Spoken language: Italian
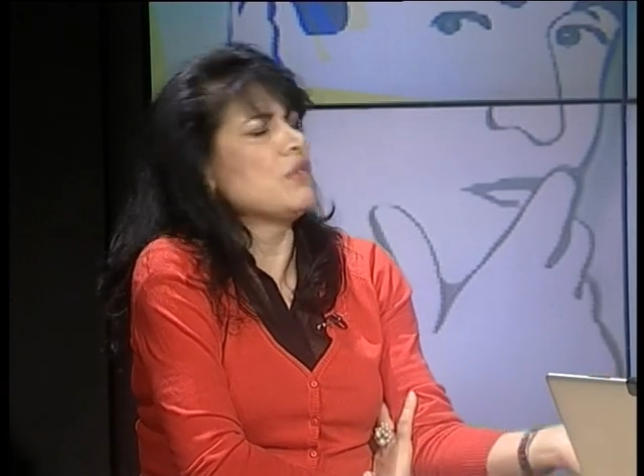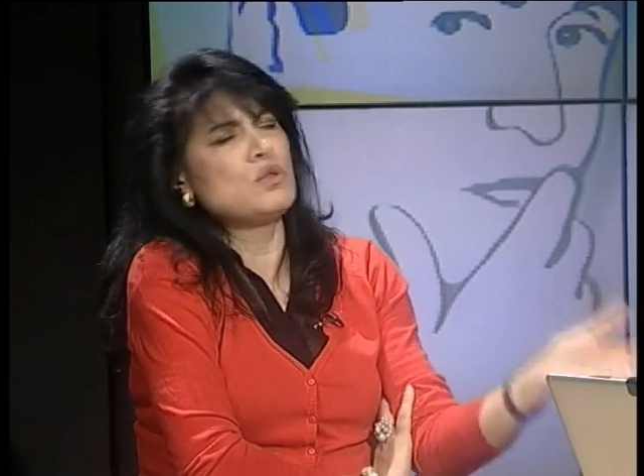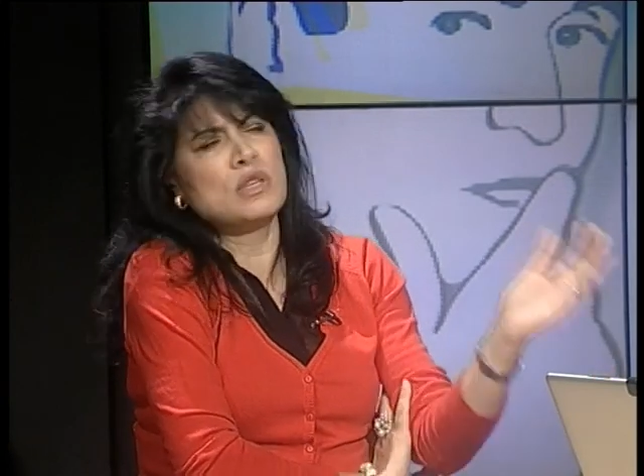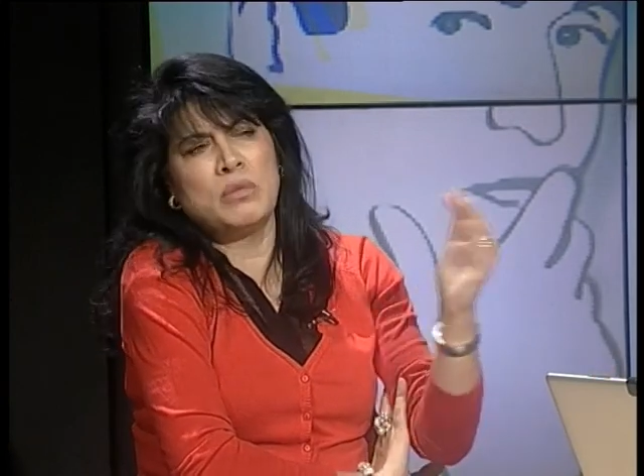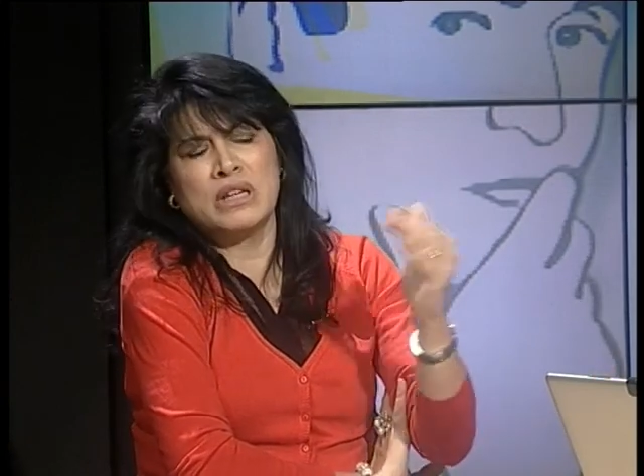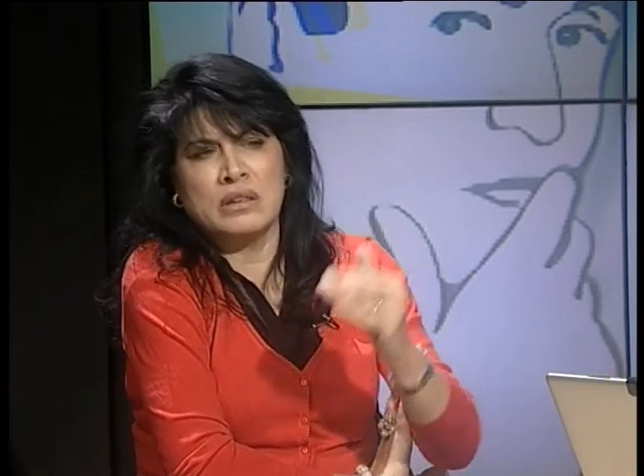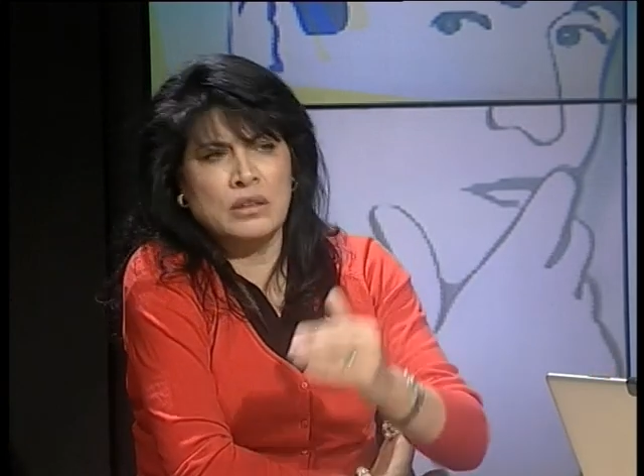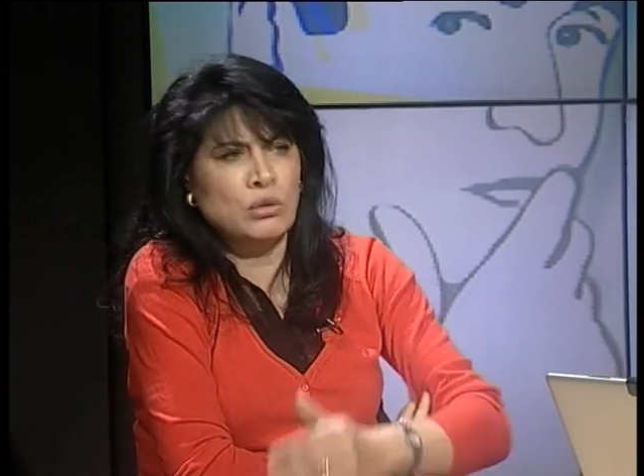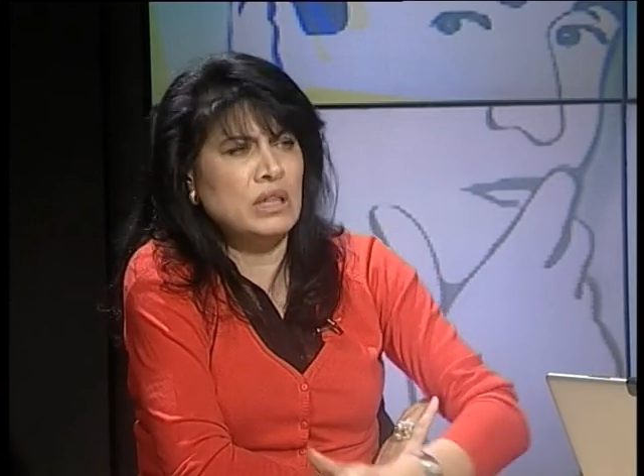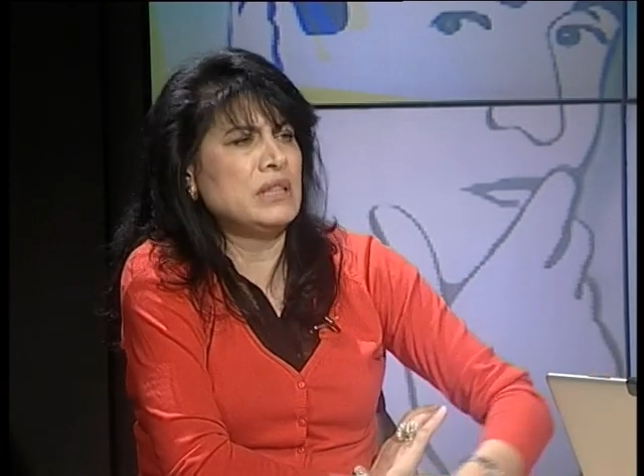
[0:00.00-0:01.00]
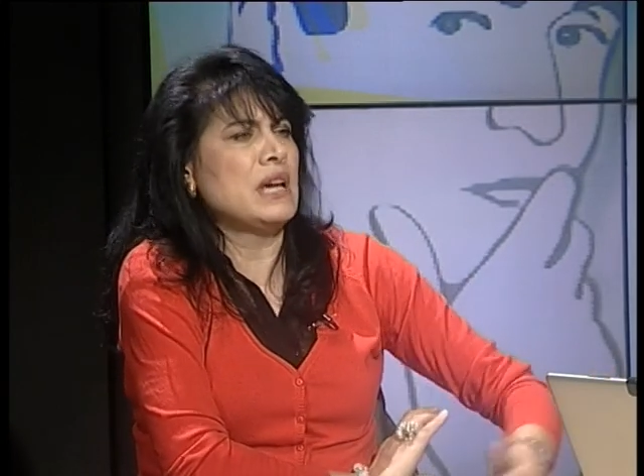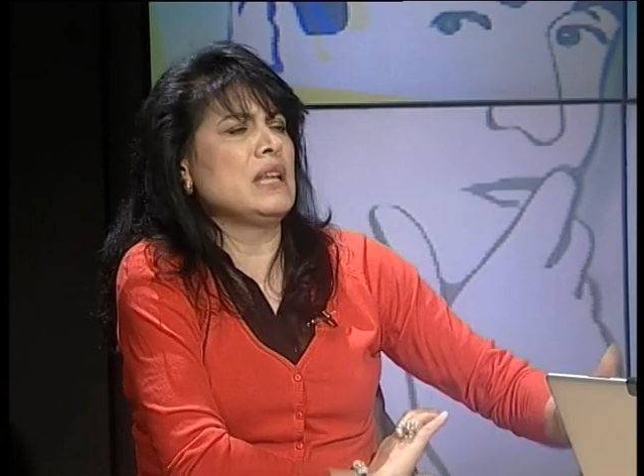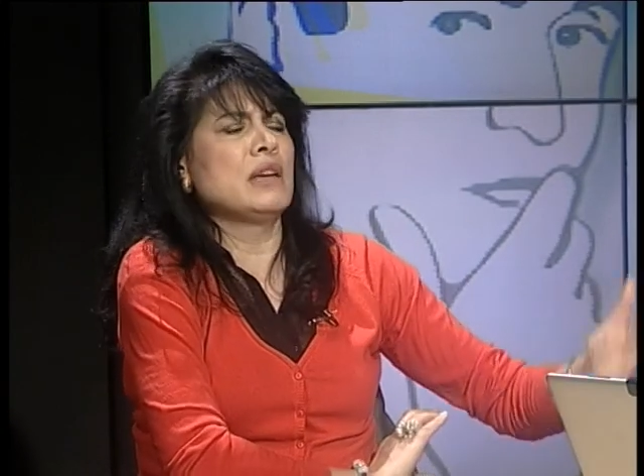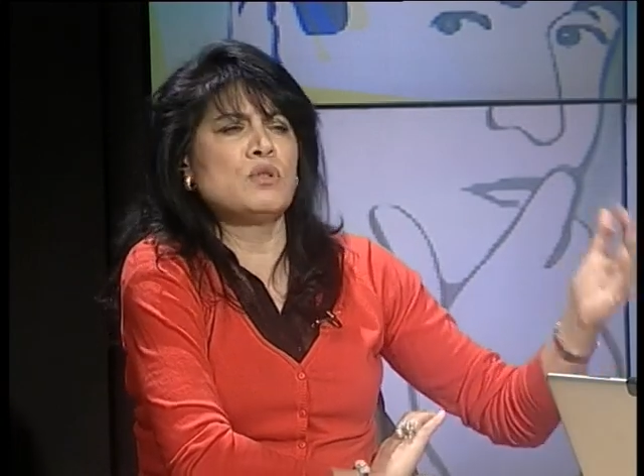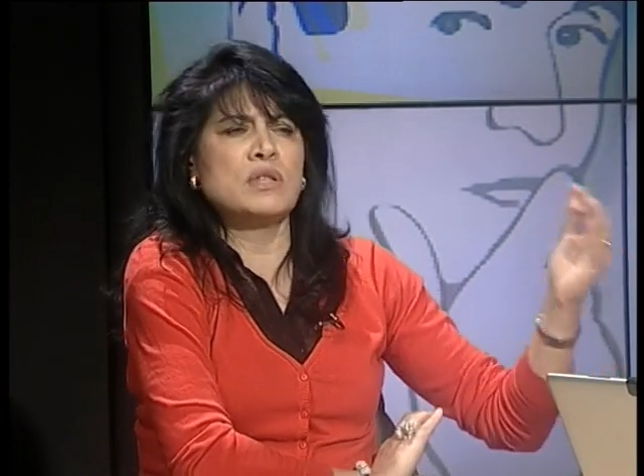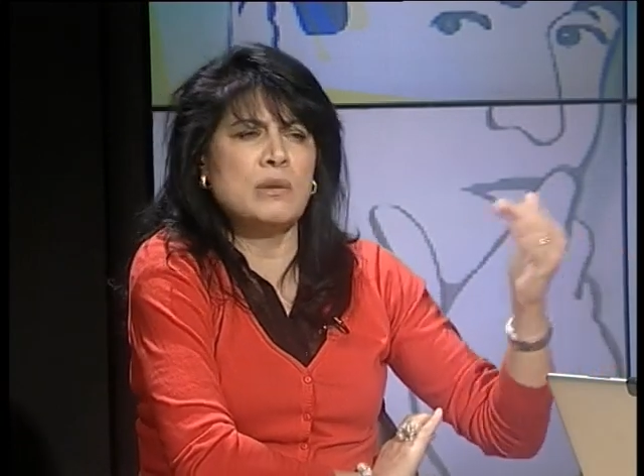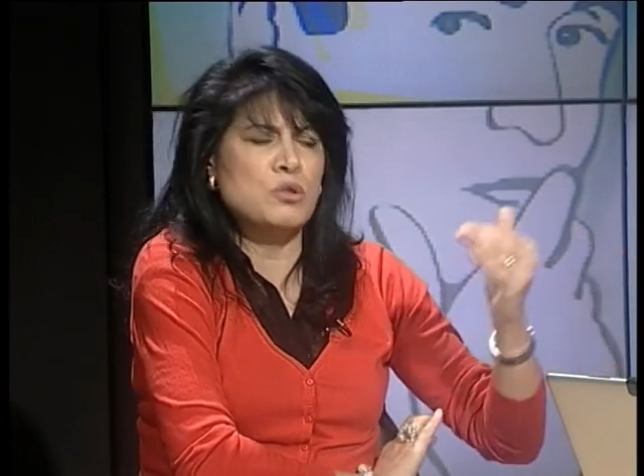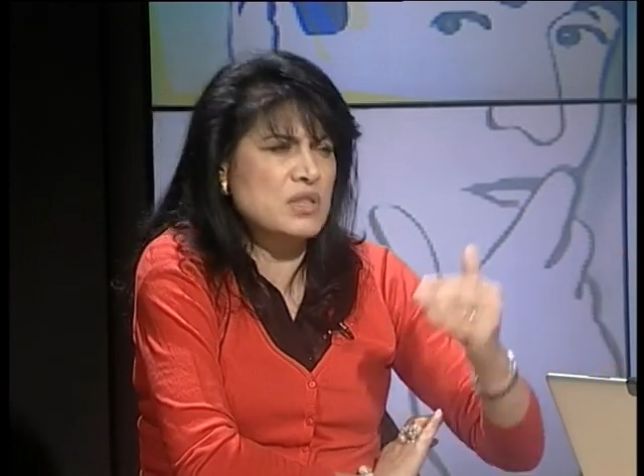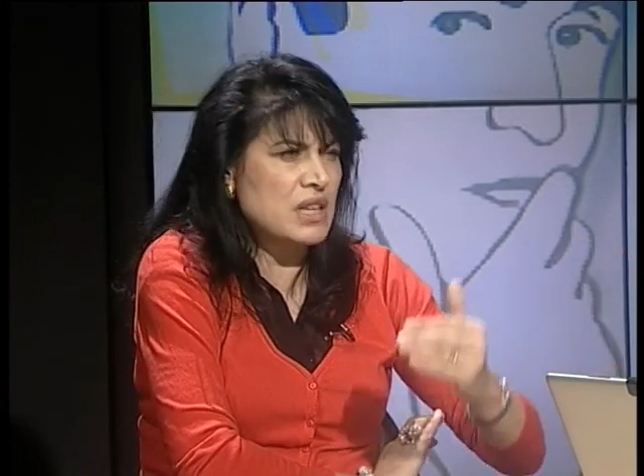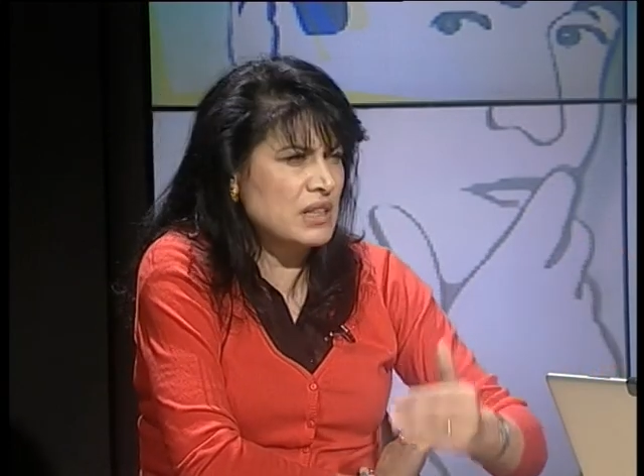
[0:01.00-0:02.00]
che fosse il mercatino di Natale, che fosse la
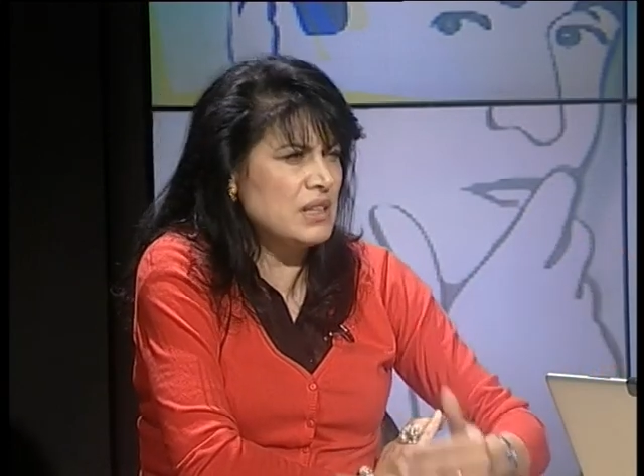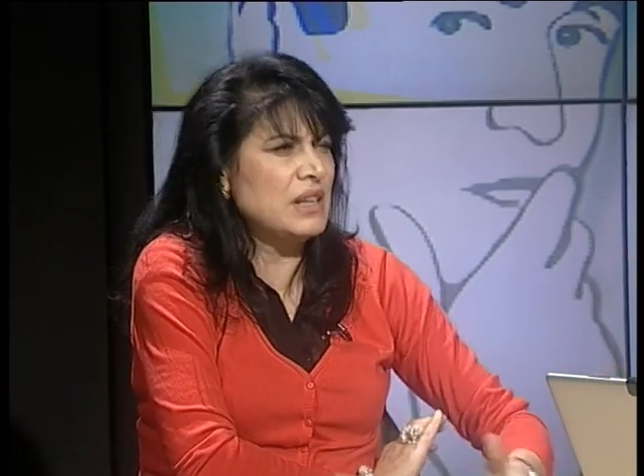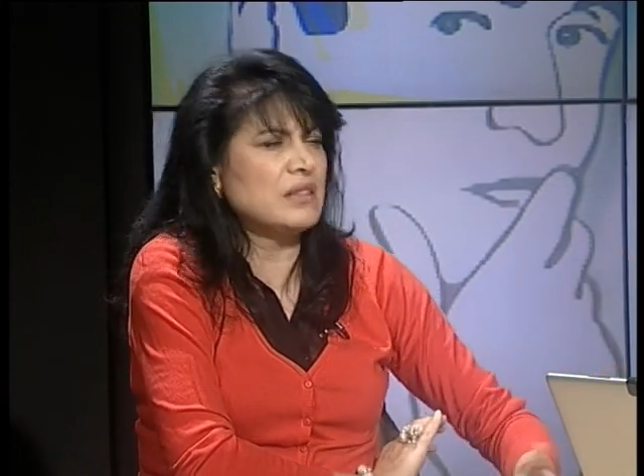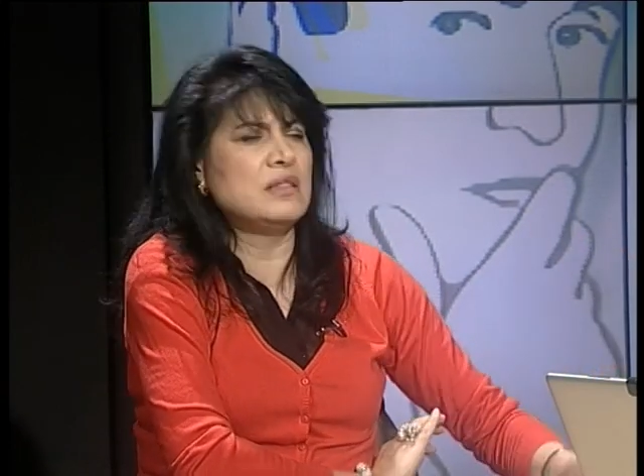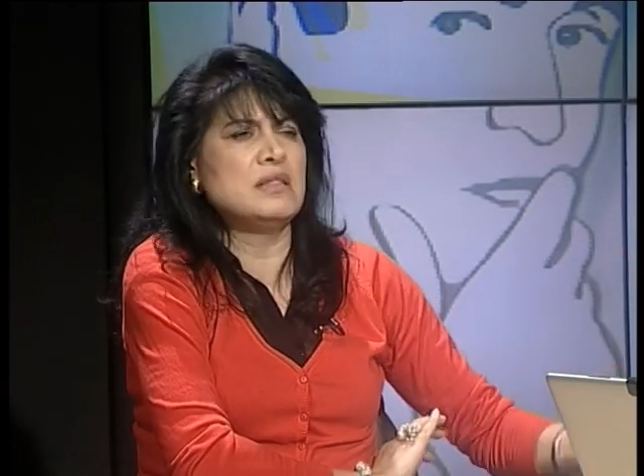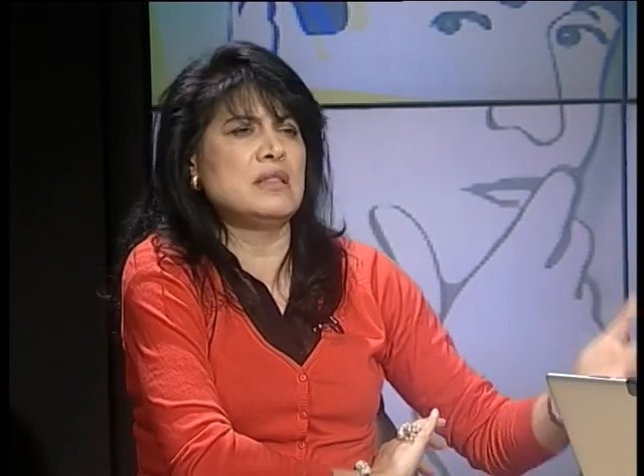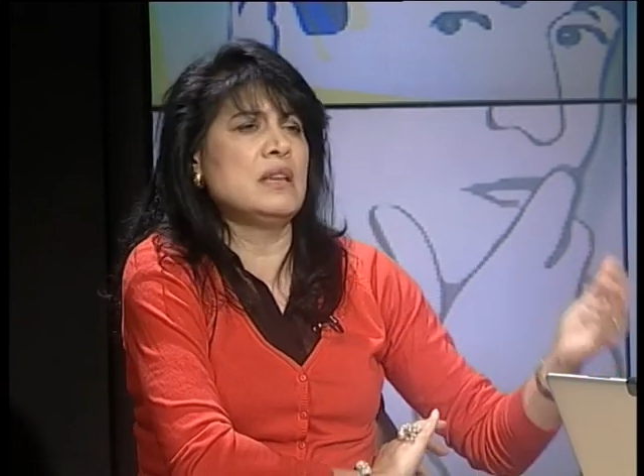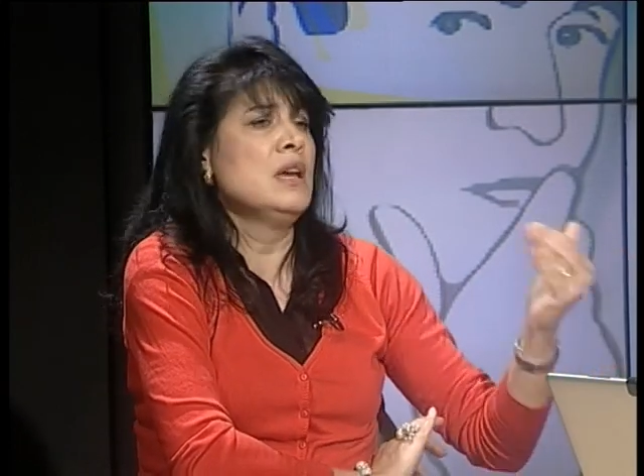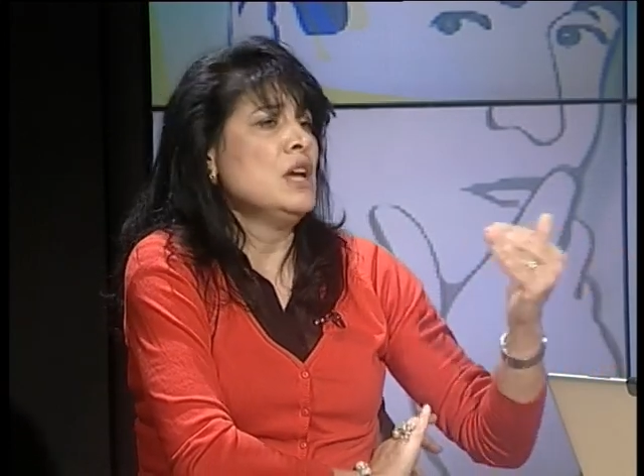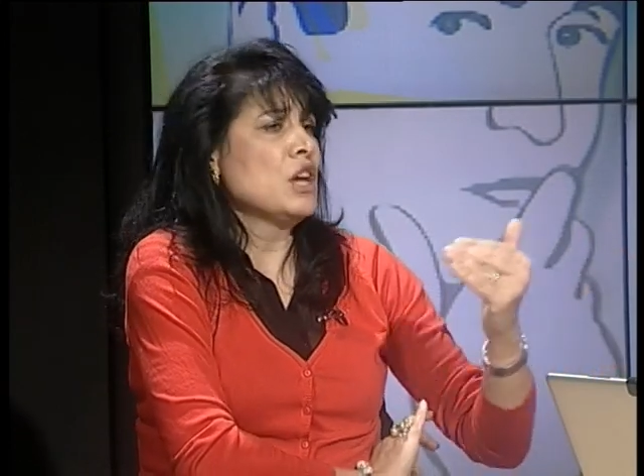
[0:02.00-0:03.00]
mostra degli artisti,